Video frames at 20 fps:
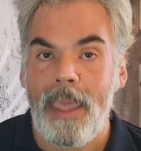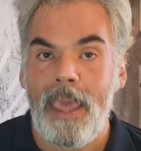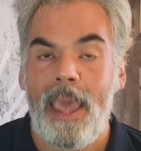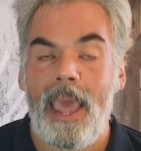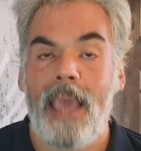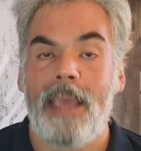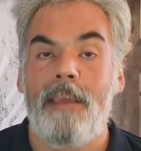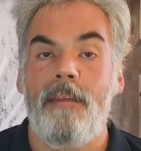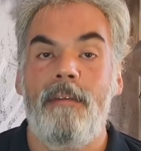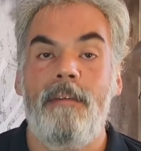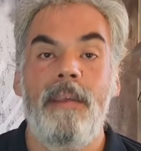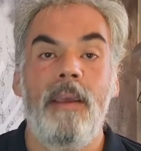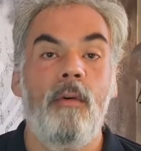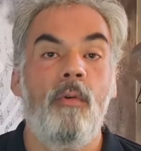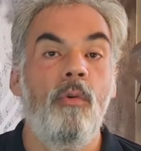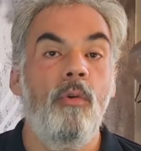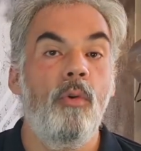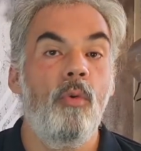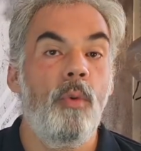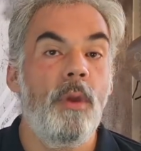É que
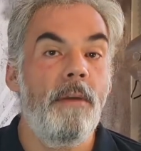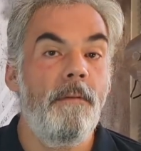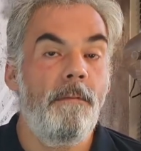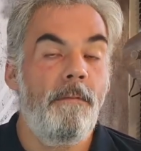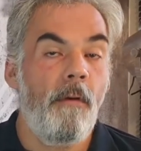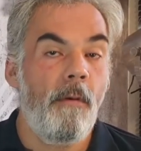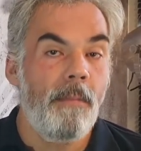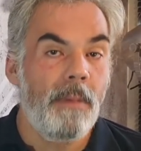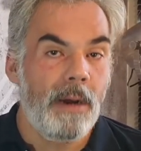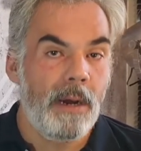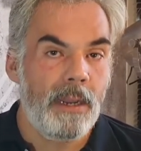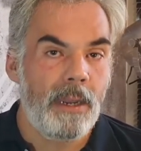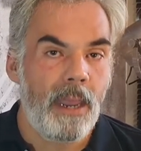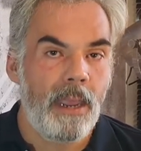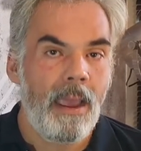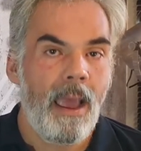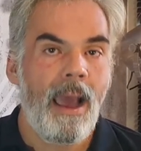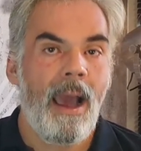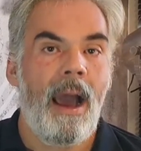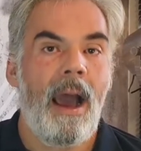segundo o
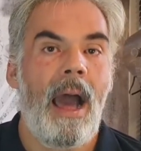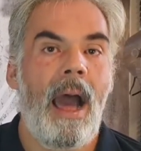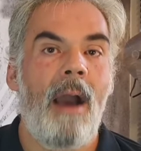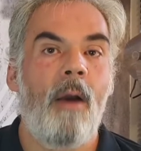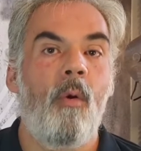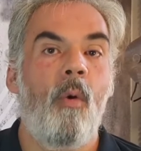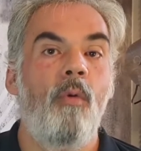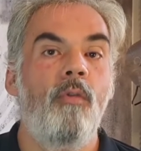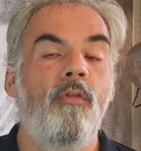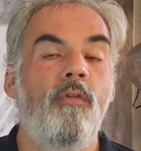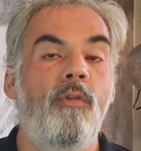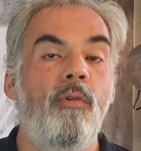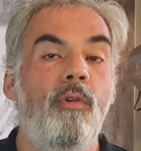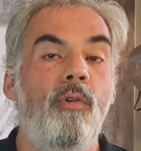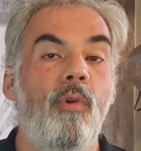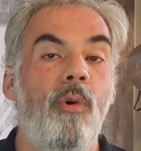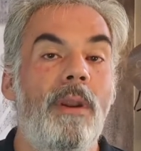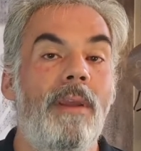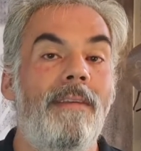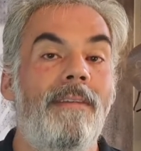Infomoney, a
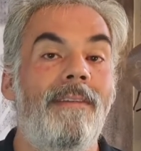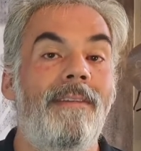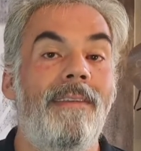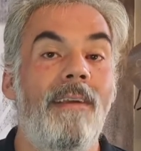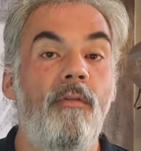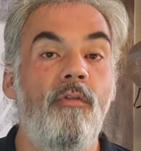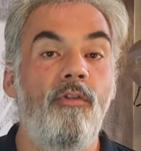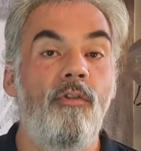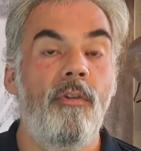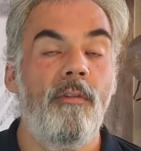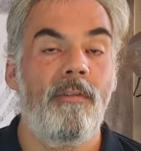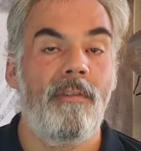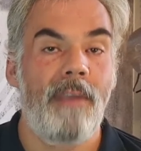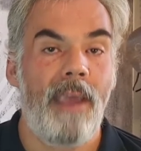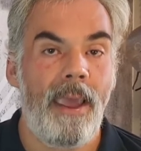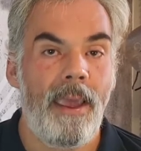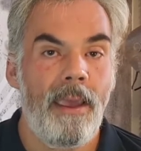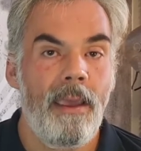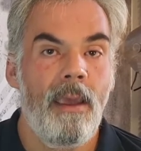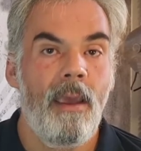construtora São
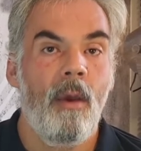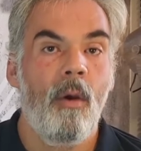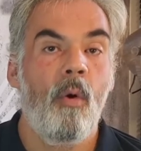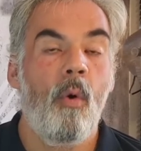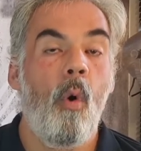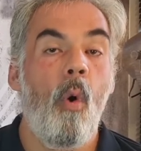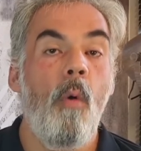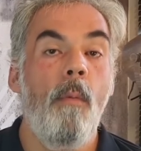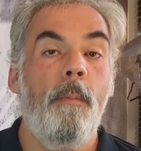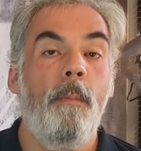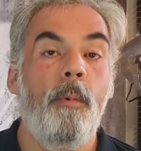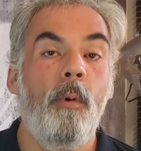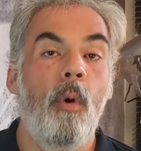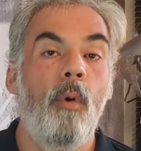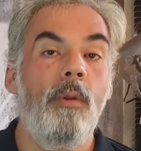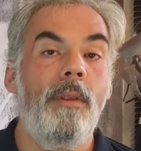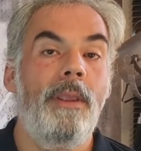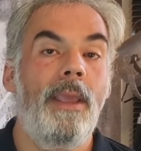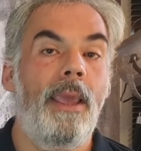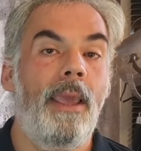José comprou o
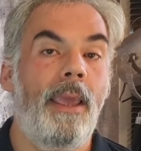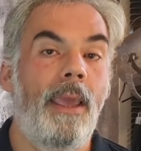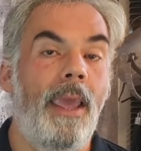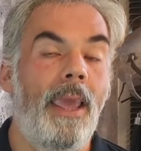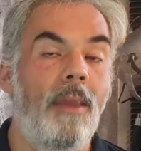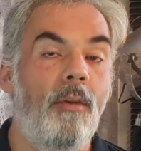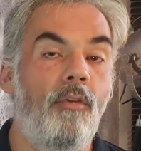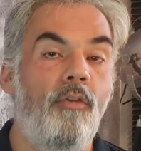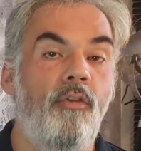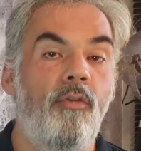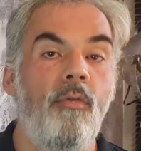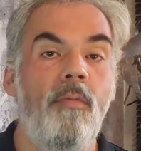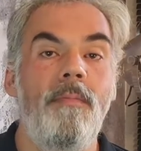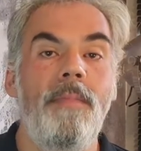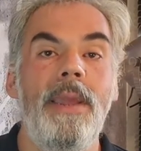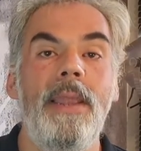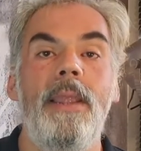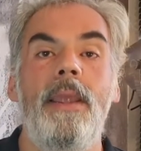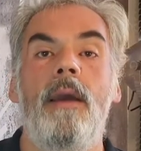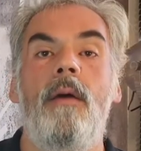terreno de um
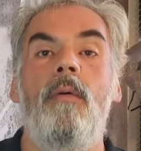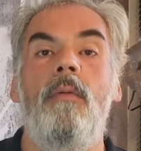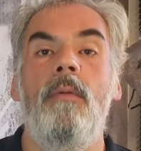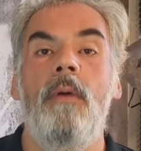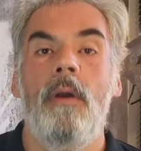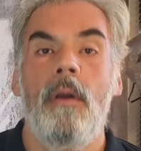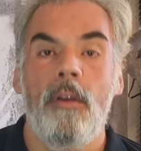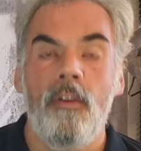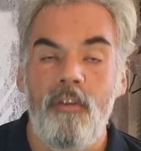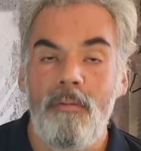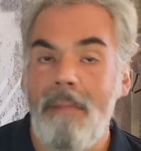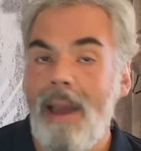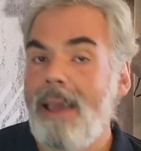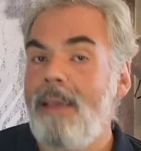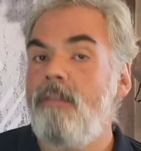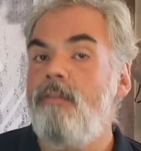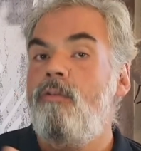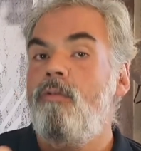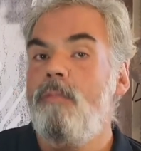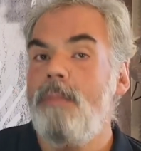milhão, de
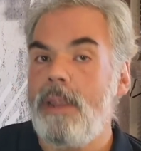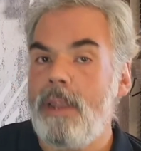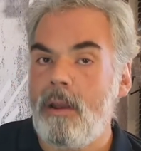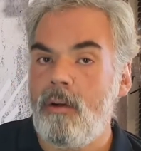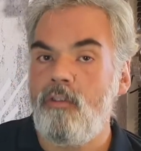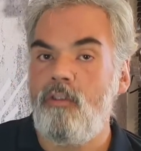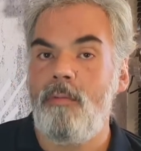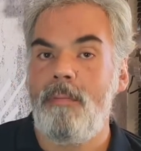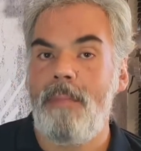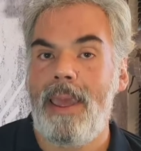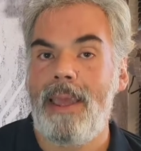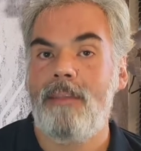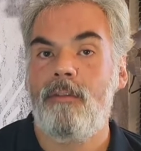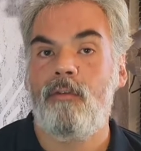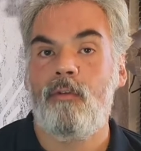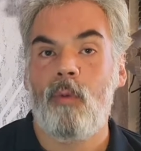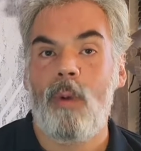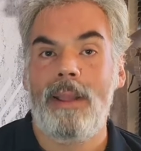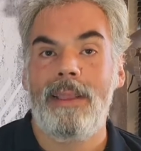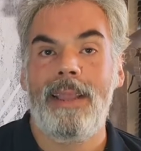mais de um milhão de metros
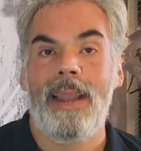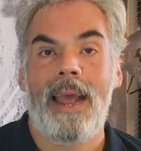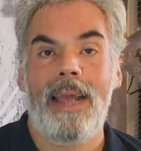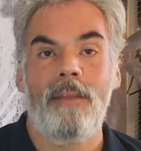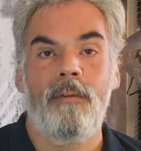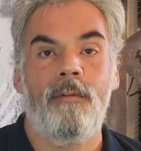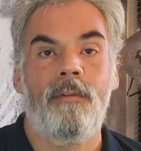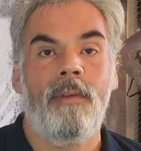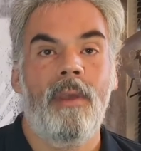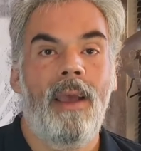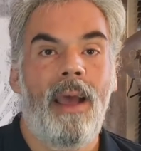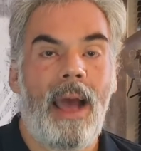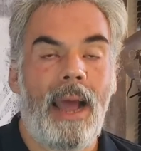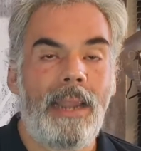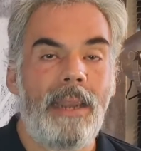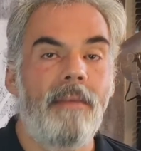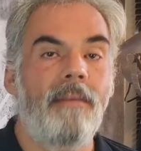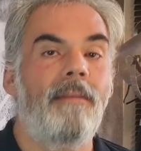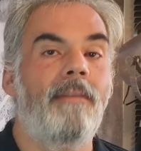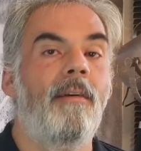quadrados
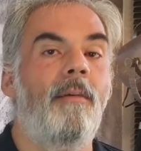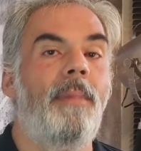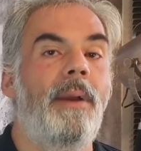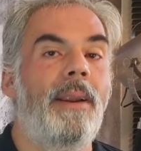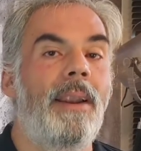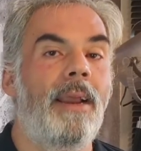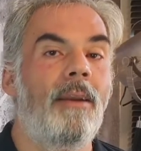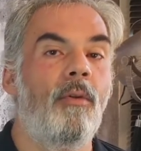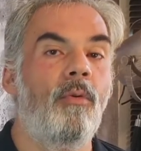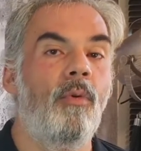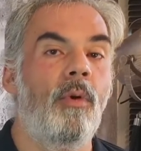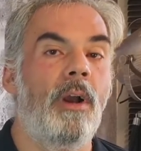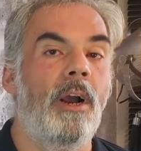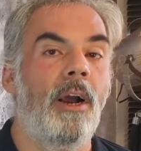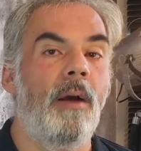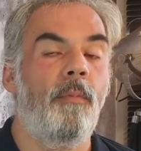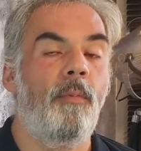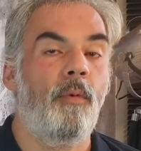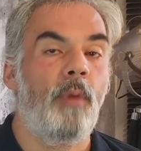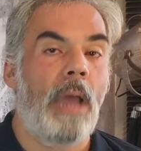ali em São Bernardo do
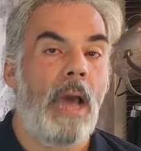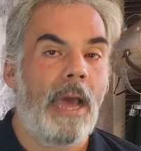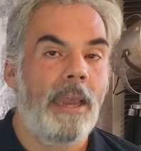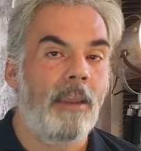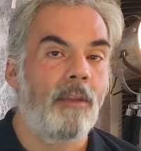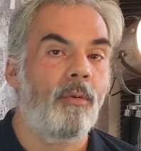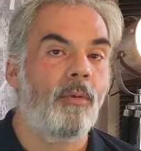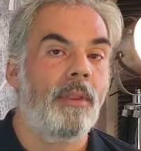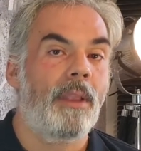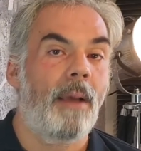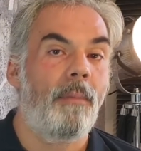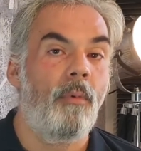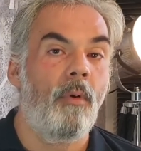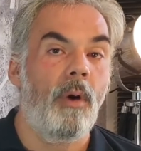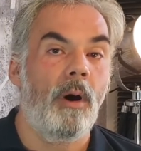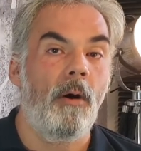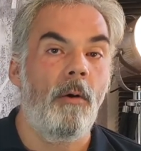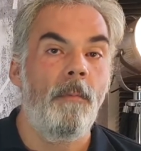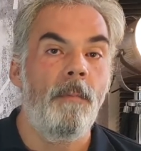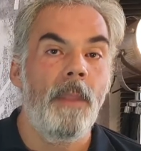Campo, na área do
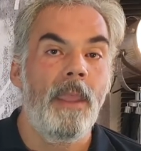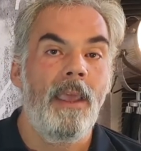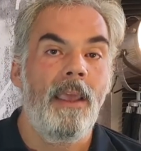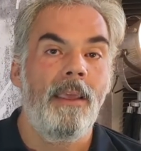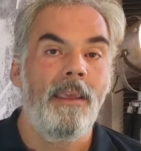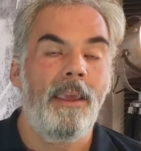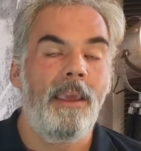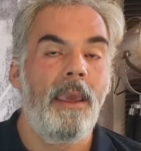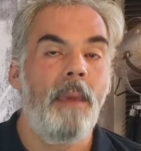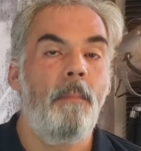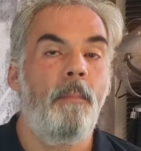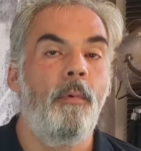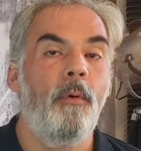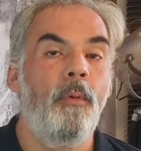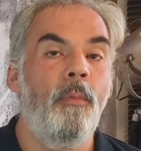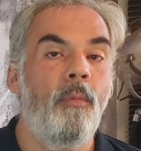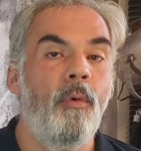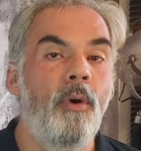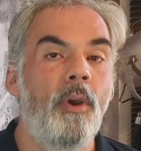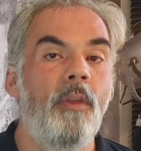Taboão, que por
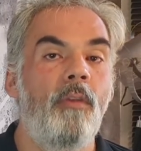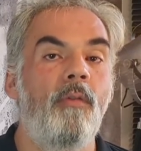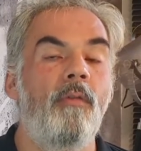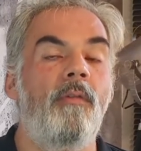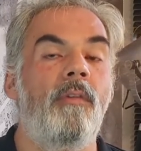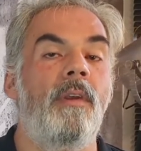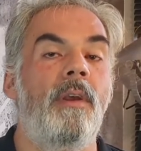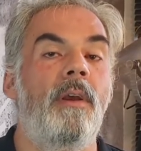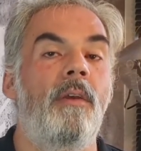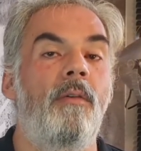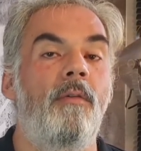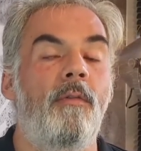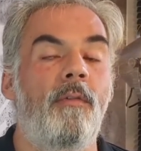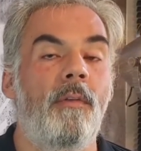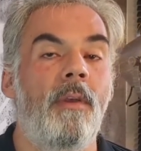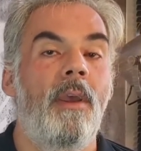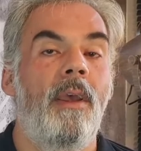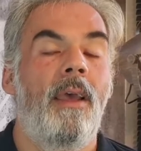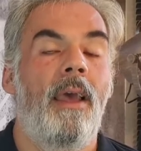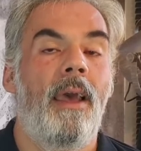muitos anos
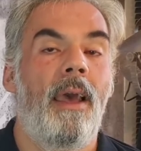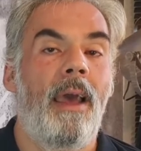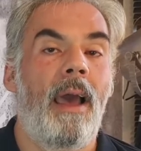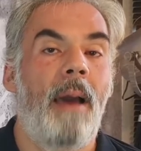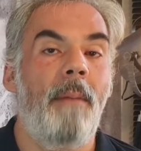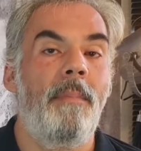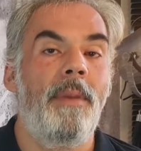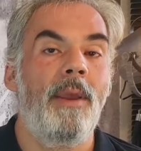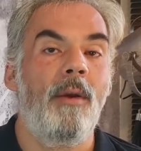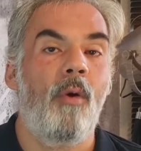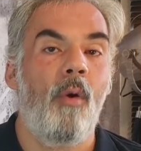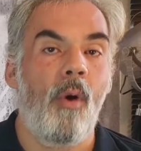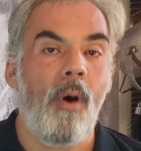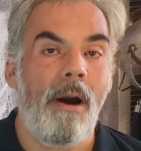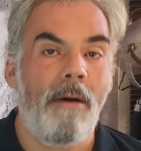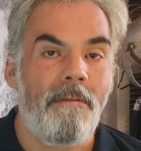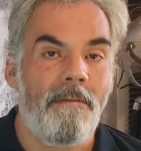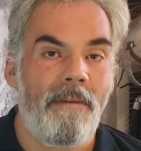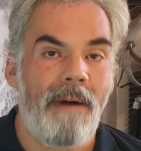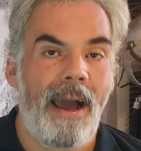é, abrigou a
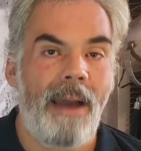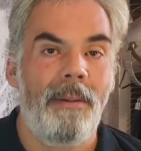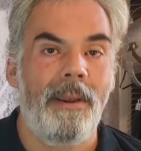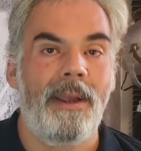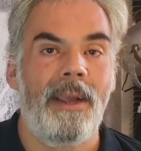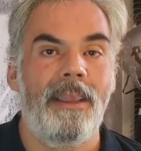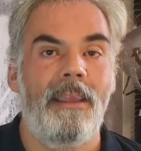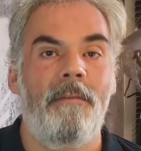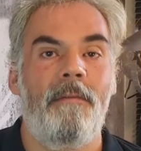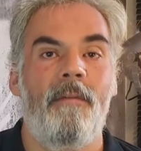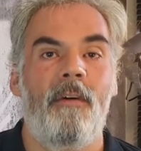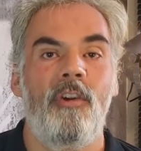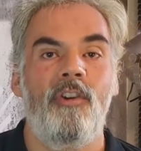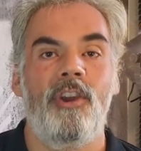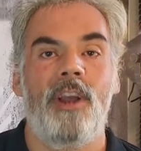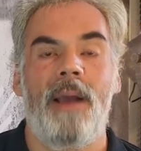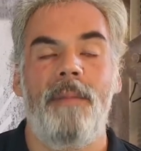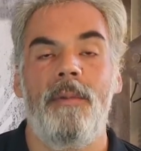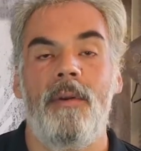fábrica da Ford